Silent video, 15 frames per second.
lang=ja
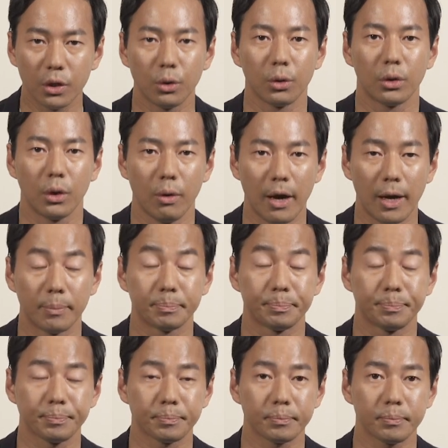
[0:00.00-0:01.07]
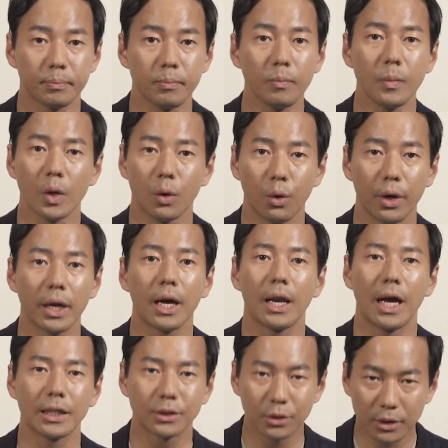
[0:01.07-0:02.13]
にとってはこれが
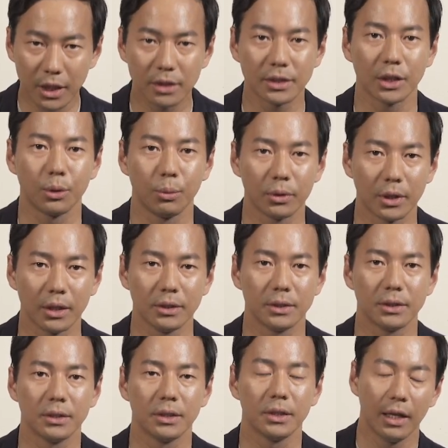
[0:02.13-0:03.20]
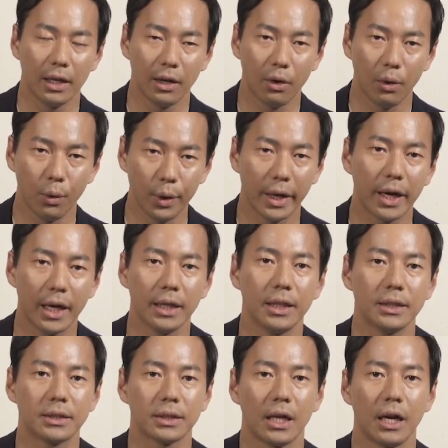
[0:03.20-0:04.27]
ラストチャンスだと思ったんですお願い
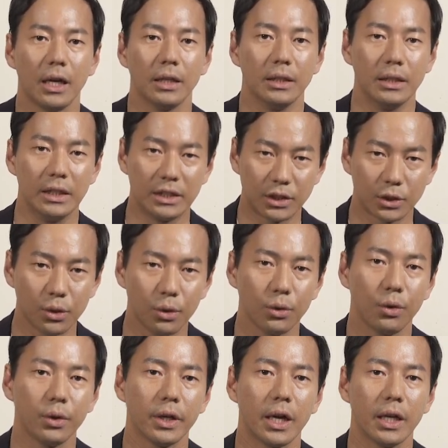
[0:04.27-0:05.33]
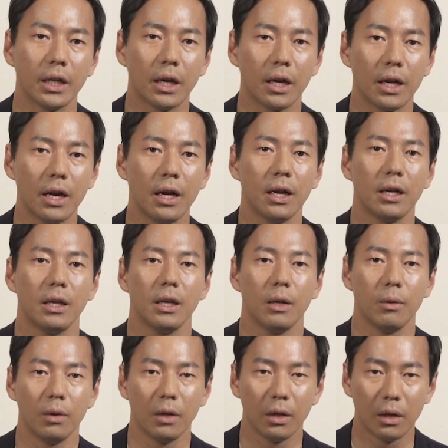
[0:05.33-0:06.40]
ですから一生のお願いだから
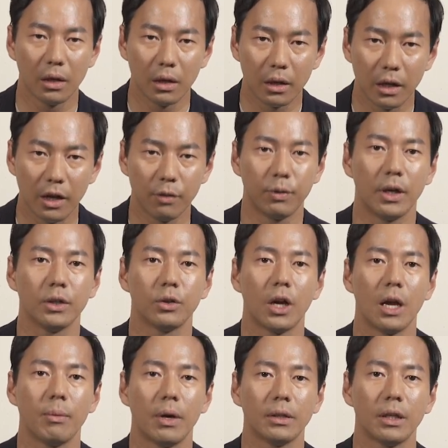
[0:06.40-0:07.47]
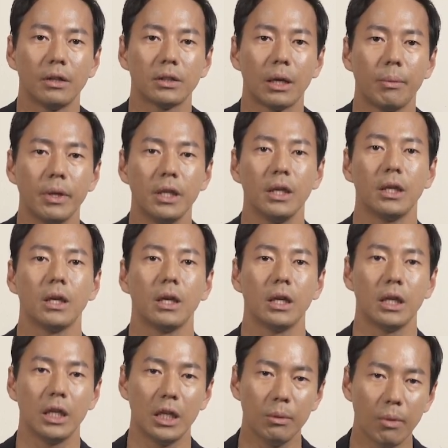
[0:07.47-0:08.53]
F1 ドライバーになるために
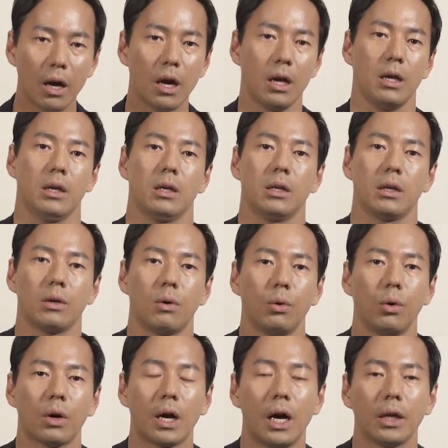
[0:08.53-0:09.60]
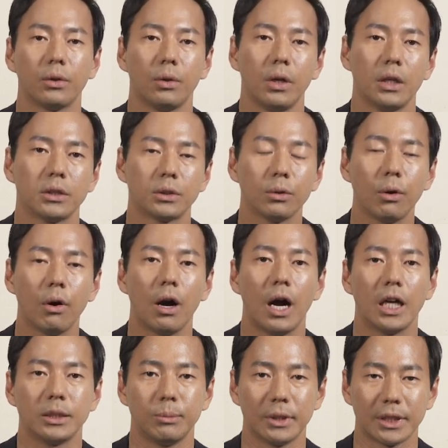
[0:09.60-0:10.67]
今このカートレースを
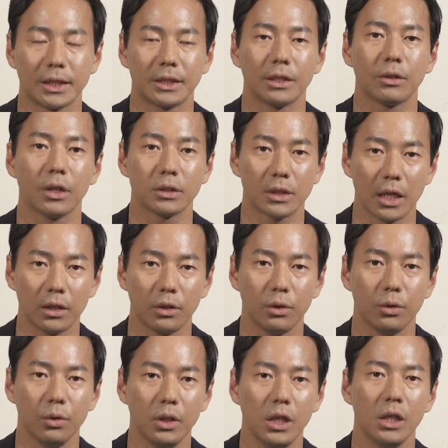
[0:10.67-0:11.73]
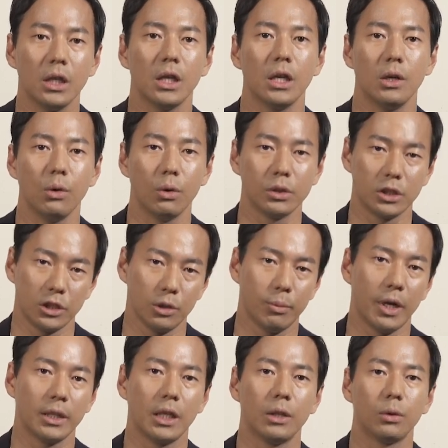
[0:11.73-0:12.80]
始めさせてくださいっていうふうに両親の
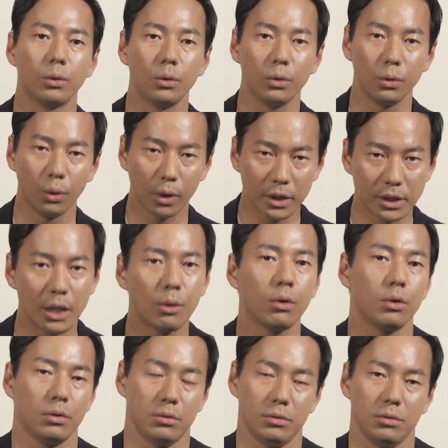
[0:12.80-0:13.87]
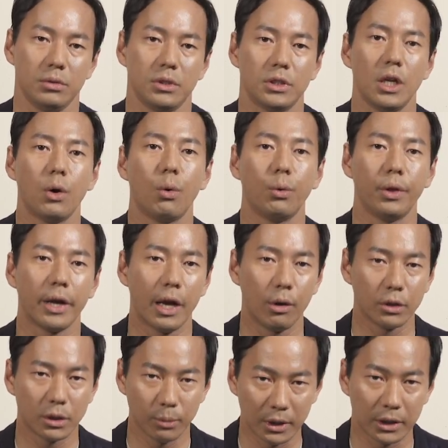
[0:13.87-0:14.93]
前で土下座をしてお願い
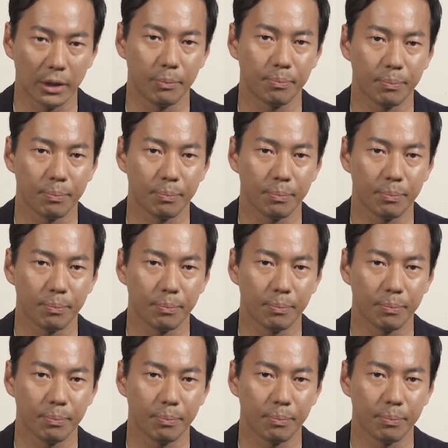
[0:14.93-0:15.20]
をしまし